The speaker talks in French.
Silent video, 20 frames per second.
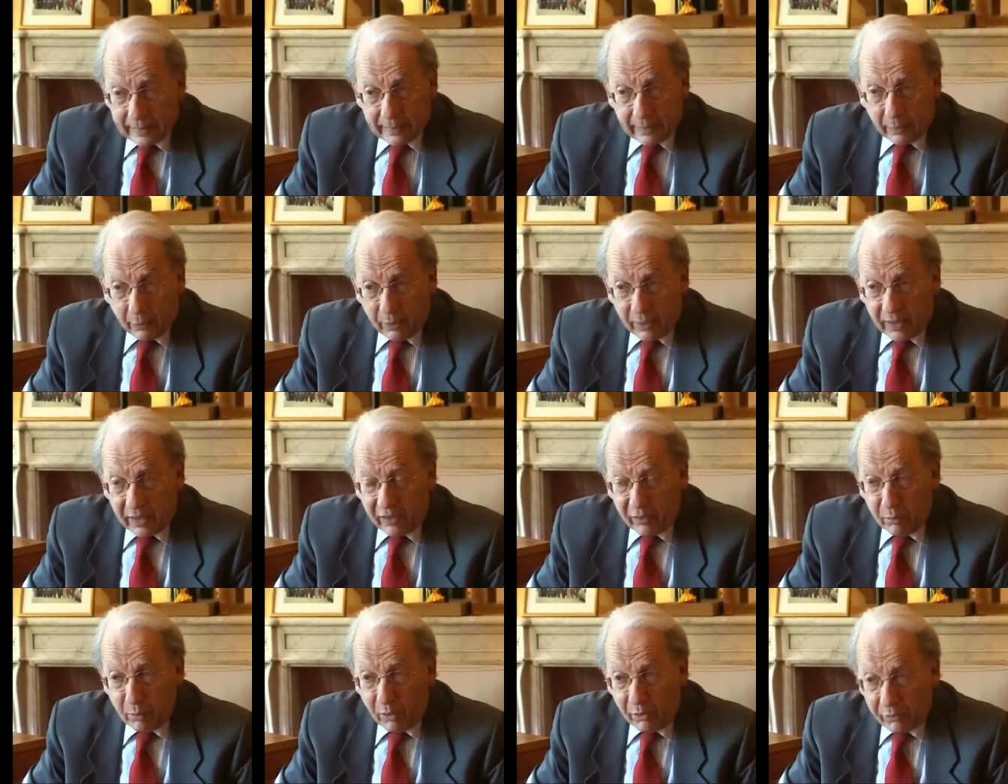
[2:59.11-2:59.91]
était
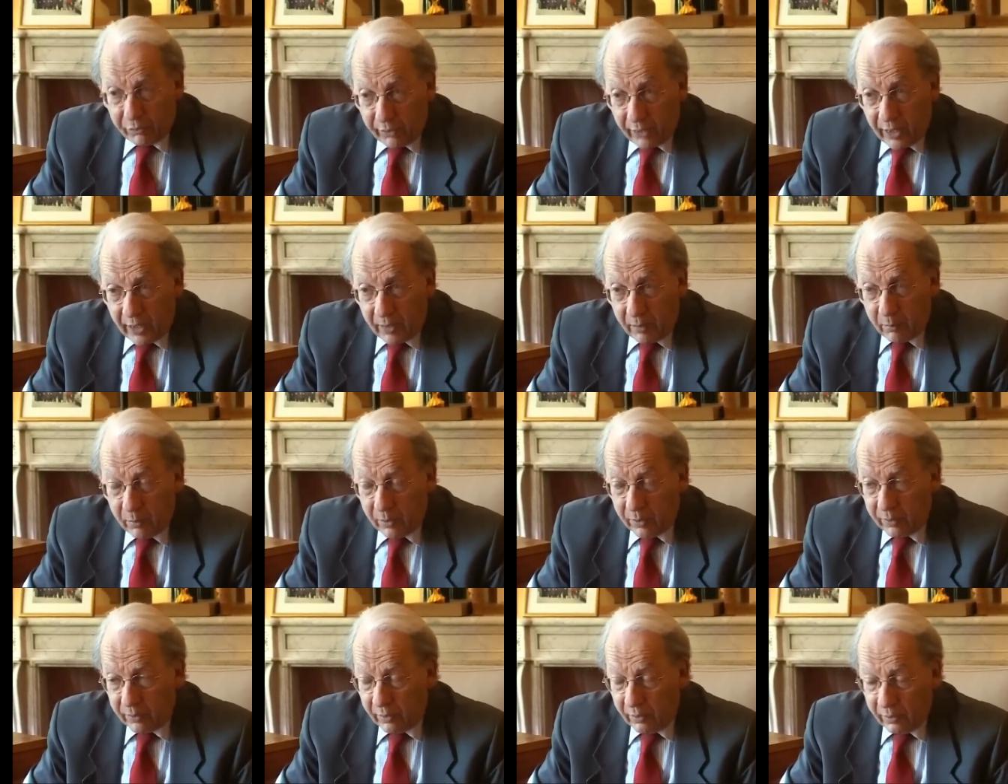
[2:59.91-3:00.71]
relativement
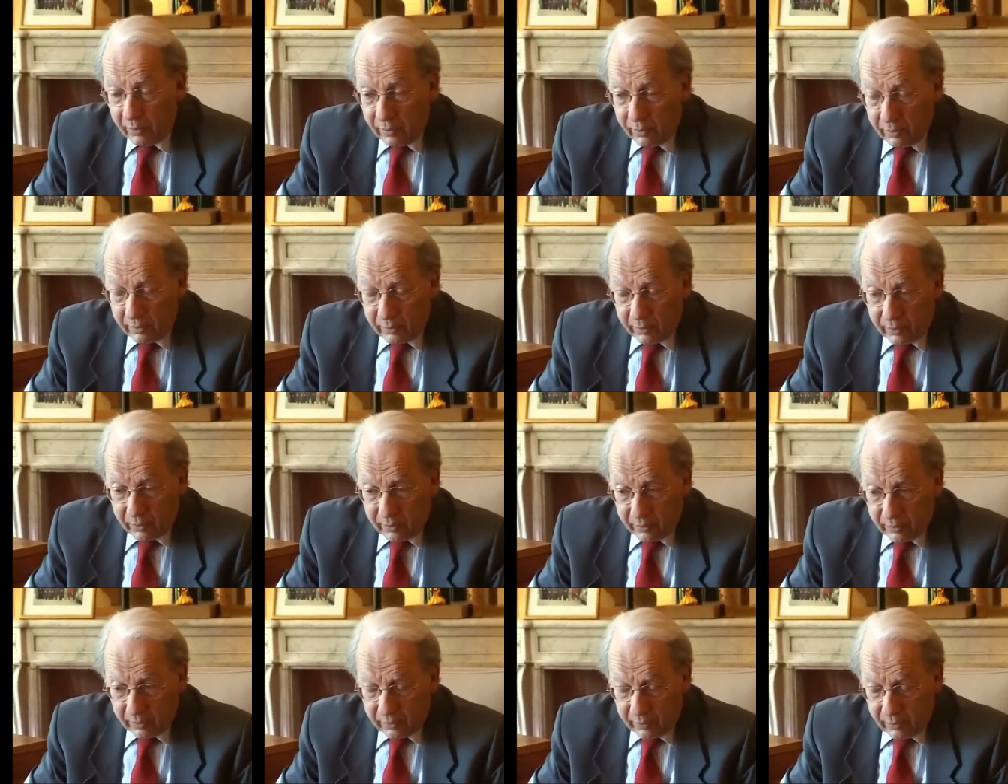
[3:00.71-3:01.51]
faible dans,
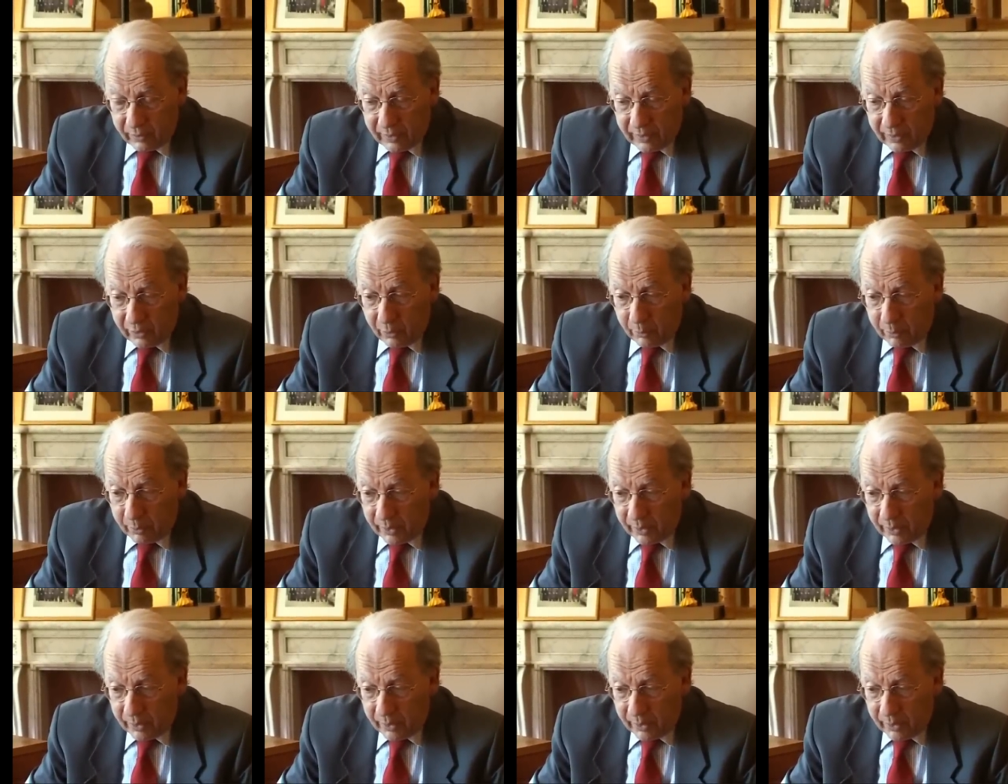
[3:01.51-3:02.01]
les grands